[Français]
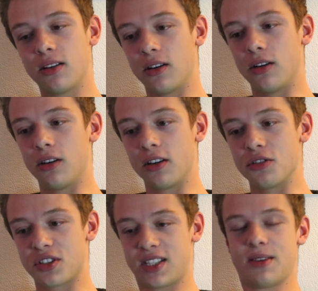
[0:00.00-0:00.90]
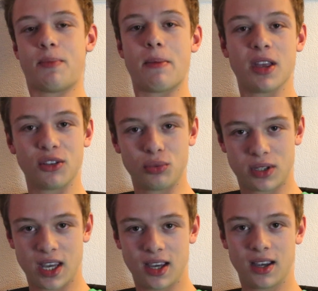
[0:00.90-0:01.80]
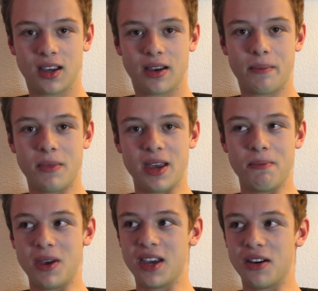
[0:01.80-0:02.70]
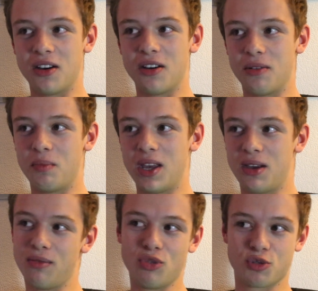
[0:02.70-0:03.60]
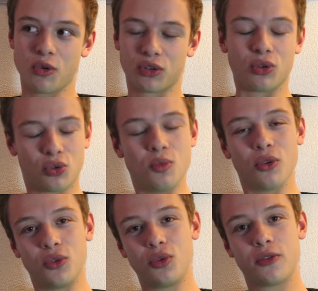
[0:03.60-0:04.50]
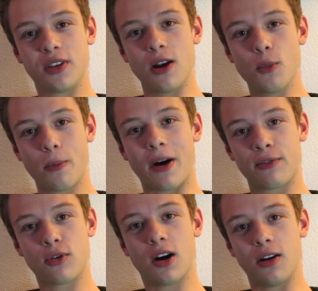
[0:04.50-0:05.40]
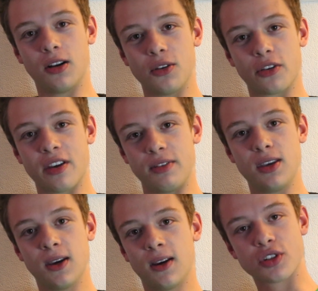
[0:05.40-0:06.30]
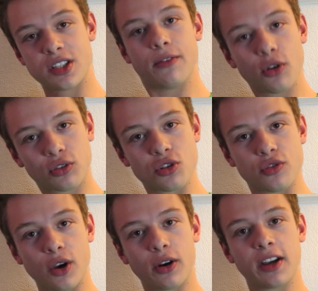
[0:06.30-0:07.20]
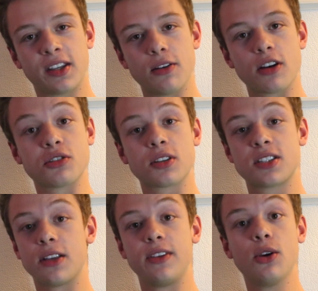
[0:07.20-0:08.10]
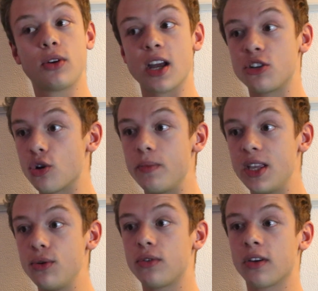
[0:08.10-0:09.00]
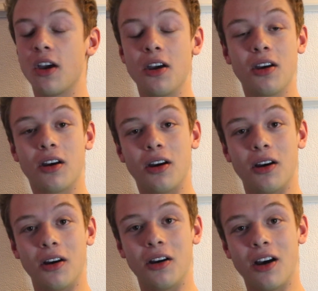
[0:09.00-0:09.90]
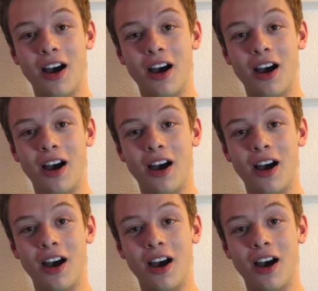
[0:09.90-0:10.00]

je sais que c'est pas bien de douter, mais, mais, mais, je pense que tout le monde doute finalement parfois dans sa vie. Je sais d'avance que je vais regretter d'avoir sorti cette vidéo quelques minutes euh,